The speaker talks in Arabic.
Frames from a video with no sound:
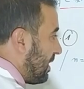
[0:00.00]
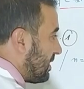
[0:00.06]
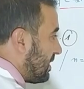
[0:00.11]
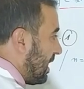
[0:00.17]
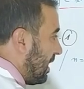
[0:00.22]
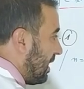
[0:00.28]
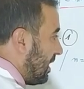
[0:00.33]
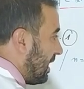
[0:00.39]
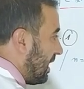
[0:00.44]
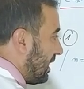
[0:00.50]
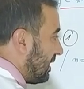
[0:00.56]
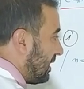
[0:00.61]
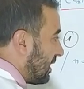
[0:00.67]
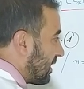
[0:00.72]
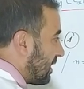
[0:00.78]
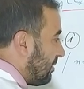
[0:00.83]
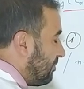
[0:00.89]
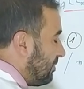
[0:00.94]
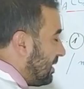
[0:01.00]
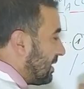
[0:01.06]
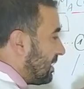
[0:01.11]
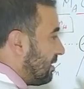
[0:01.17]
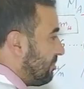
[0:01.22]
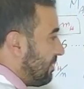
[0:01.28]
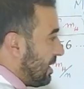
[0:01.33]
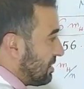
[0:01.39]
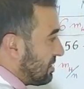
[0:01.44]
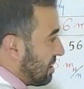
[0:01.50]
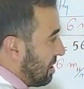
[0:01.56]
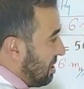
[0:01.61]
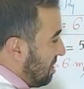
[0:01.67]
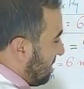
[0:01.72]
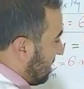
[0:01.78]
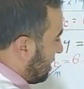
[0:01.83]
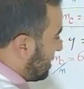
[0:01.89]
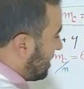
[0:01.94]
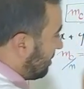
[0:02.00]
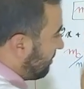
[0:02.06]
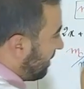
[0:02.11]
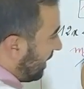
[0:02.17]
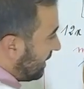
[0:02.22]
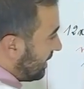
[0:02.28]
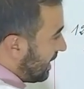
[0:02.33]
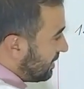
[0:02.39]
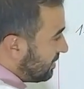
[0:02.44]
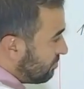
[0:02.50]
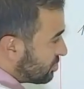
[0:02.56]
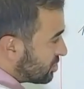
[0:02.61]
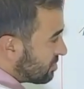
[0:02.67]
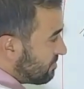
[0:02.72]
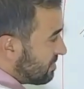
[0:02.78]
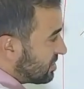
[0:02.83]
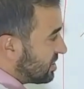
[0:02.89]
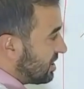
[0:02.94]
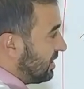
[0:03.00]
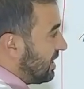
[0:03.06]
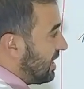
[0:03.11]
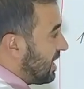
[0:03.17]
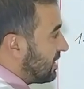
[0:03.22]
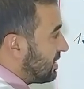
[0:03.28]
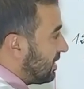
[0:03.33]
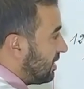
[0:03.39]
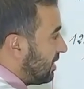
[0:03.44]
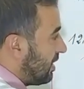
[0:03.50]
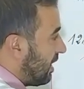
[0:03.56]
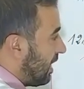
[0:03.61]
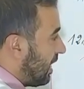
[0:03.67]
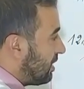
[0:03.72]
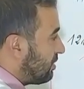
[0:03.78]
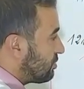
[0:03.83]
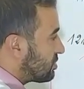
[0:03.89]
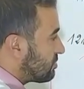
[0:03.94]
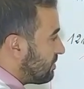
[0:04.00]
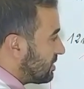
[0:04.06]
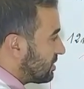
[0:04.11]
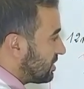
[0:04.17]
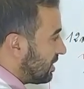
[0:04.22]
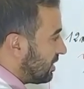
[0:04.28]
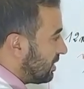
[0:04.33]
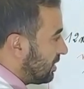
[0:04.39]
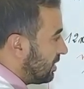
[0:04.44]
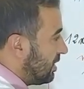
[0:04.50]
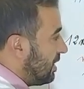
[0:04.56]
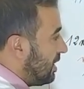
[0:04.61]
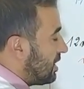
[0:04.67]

ماذا على كميه الماده اذا معنى هذه واش تمثل لي هذه هذه واش تمثل لي